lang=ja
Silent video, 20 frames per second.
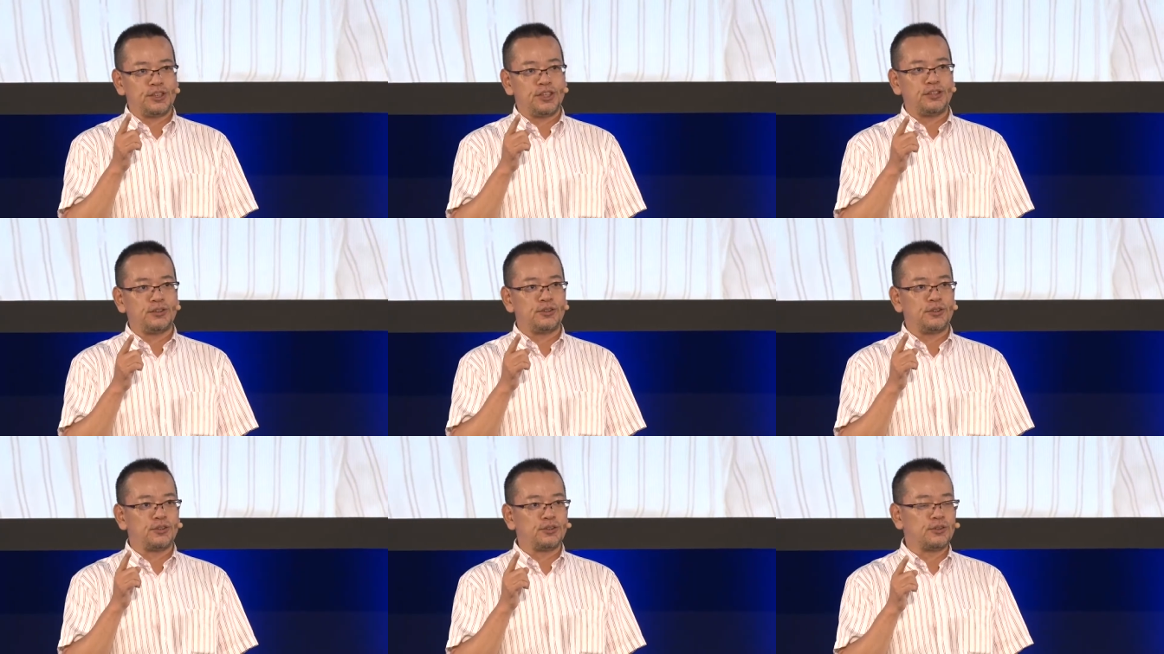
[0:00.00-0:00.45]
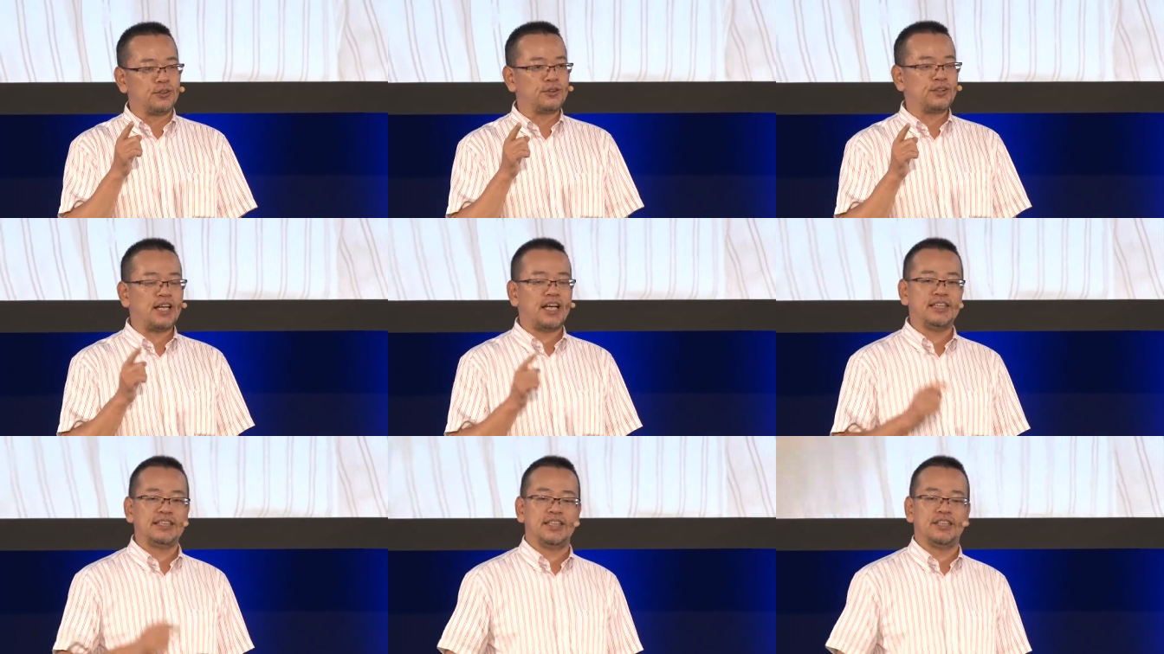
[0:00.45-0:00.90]
リットルの
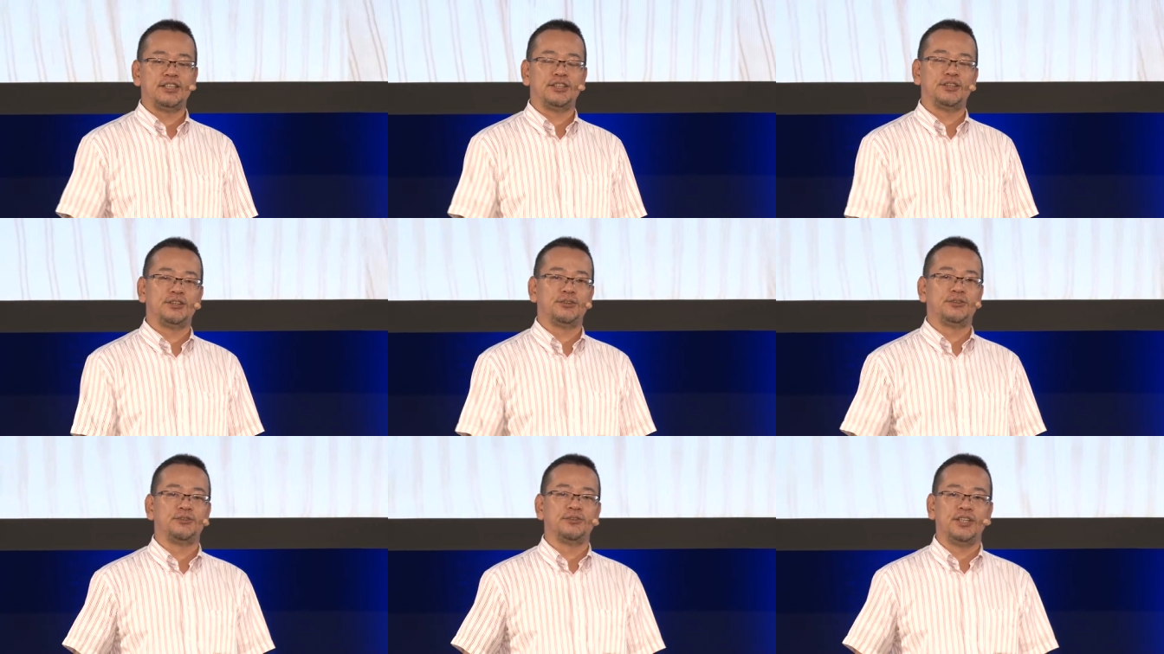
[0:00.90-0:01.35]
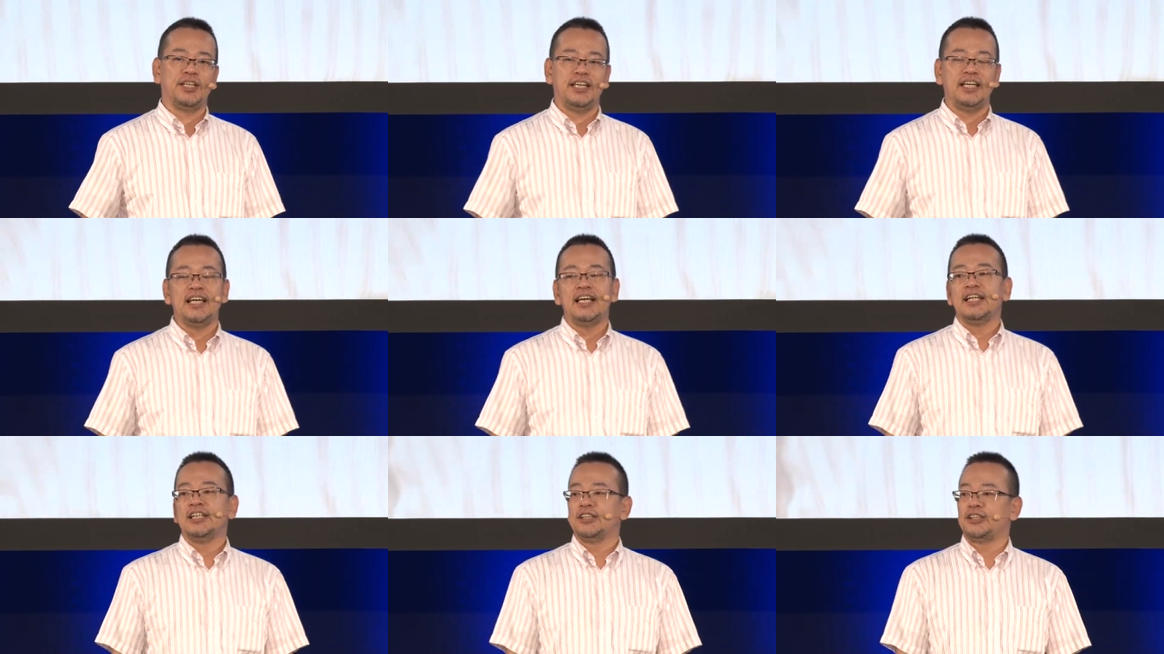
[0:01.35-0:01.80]
体積中
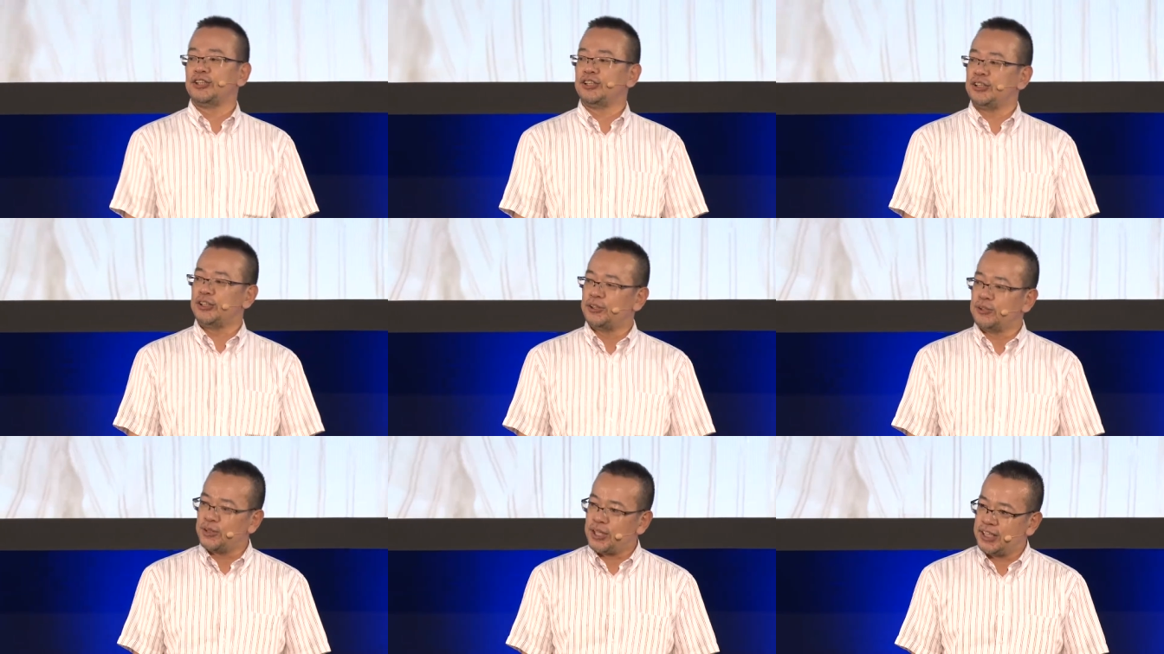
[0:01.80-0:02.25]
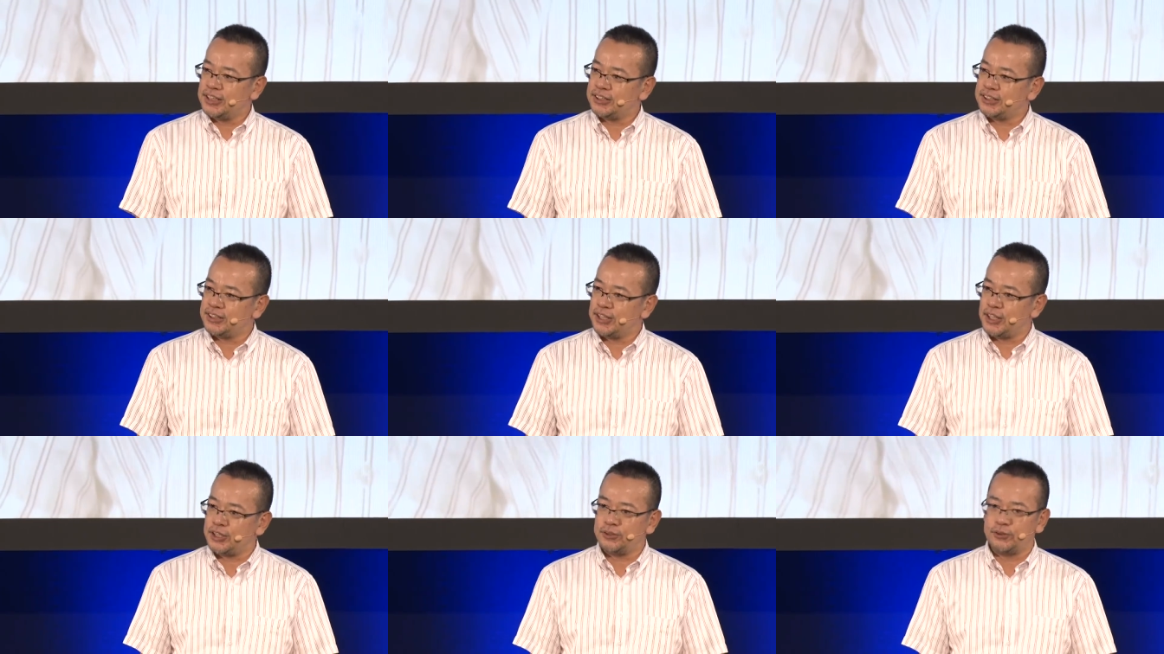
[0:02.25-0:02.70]
に水素原
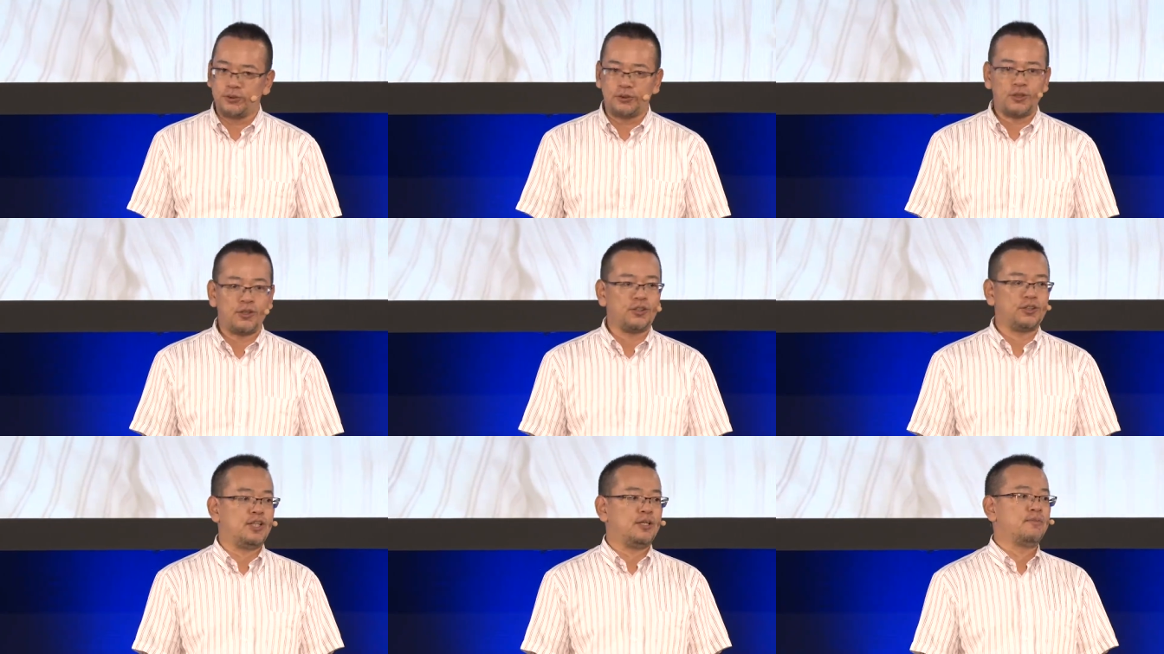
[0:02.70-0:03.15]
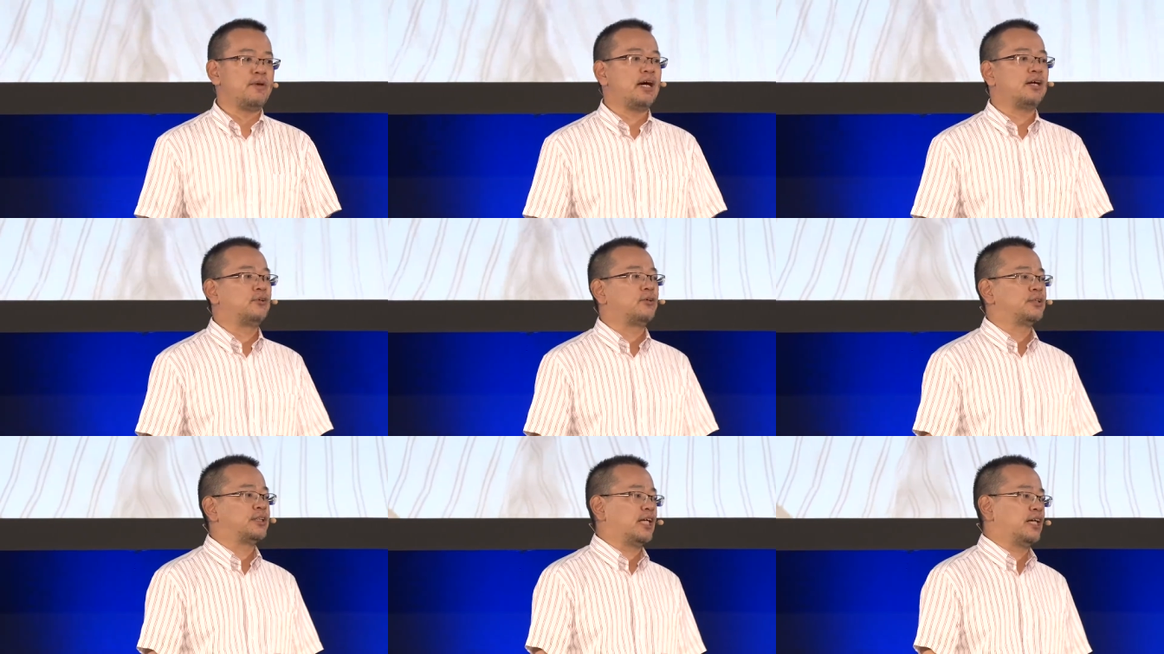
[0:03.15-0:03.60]
子でいうと2
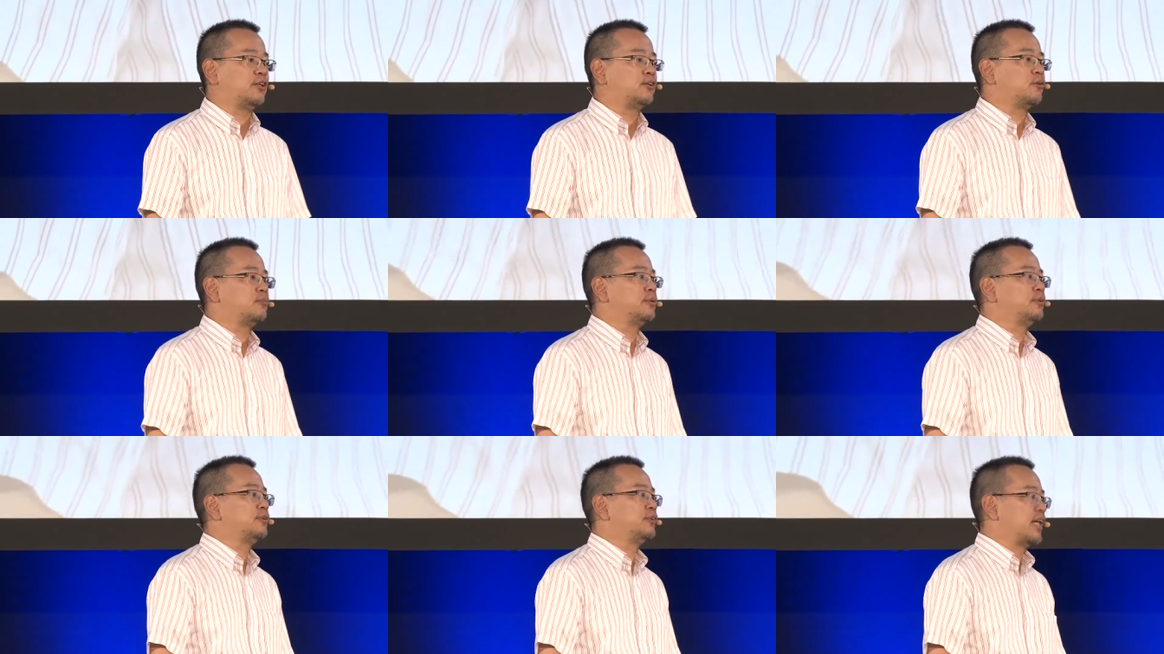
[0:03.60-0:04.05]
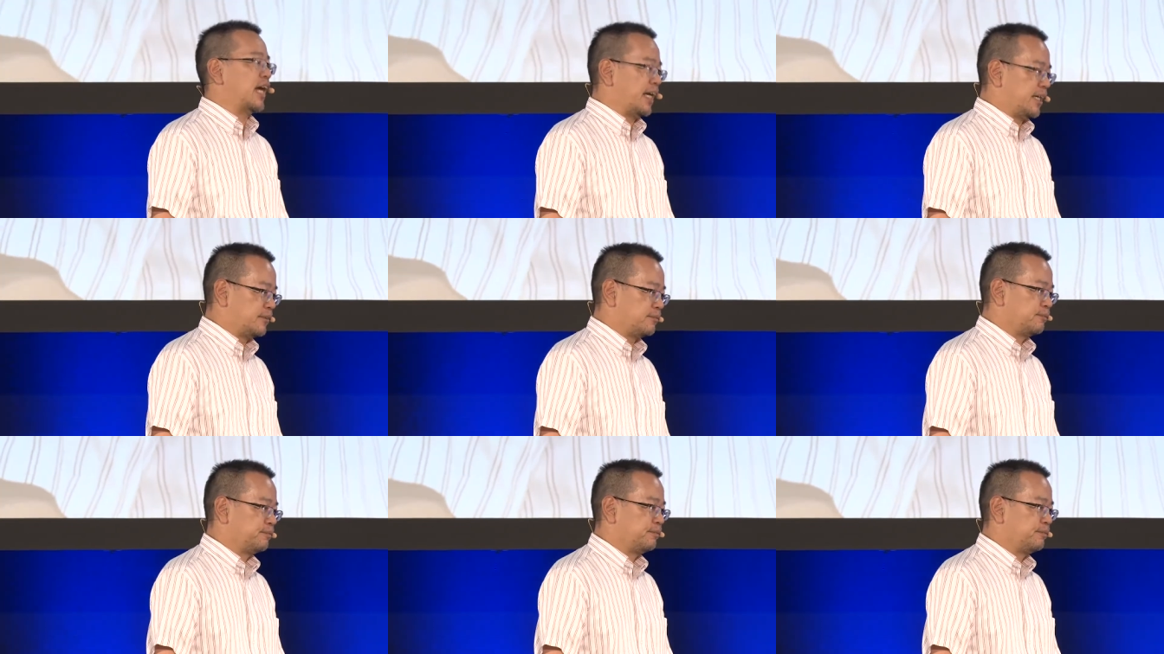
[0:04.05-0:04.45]
万5000個分ぐらい